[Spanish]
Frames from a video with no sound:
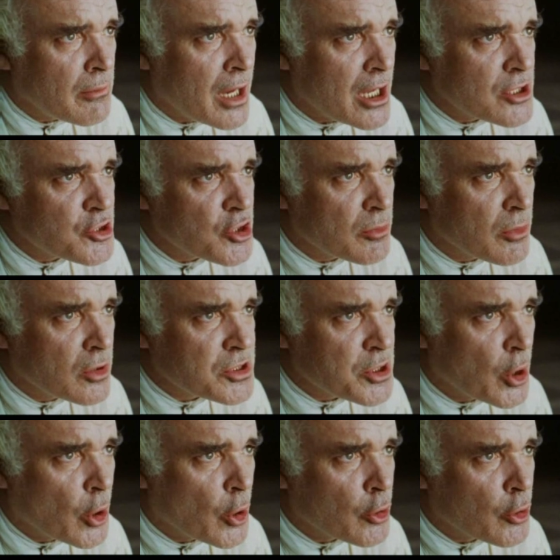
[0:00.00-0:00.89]
pues
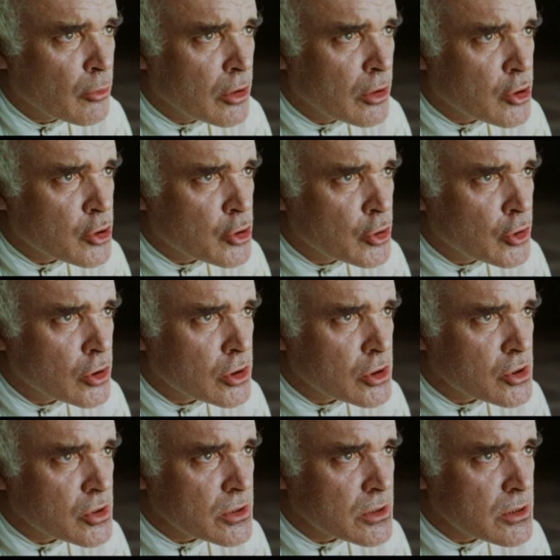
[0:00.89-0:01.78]
imagino las más
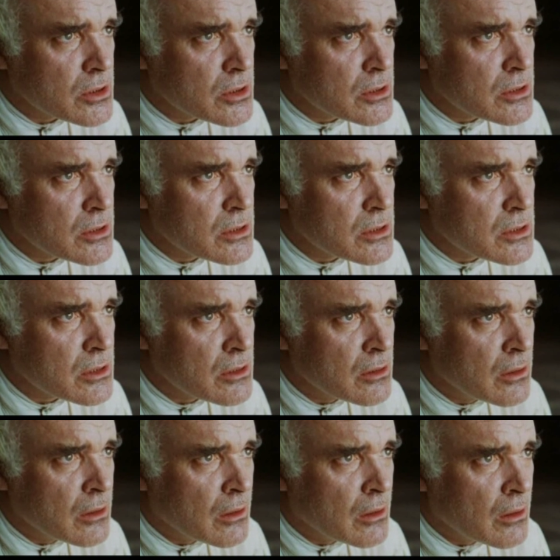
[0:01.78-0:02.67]
terribles torturas
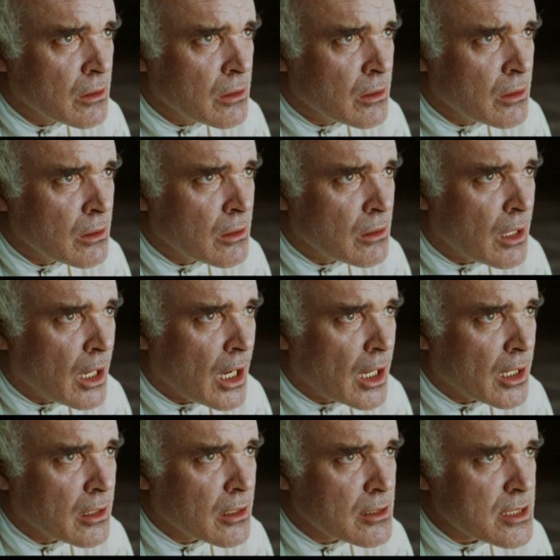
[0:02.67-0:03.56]

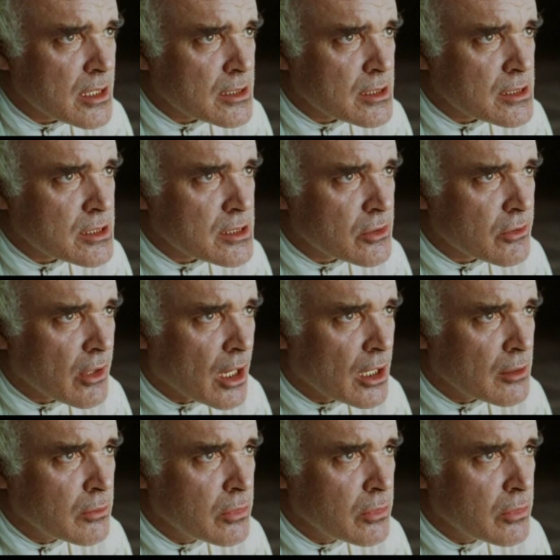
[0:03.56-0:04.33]
y conforme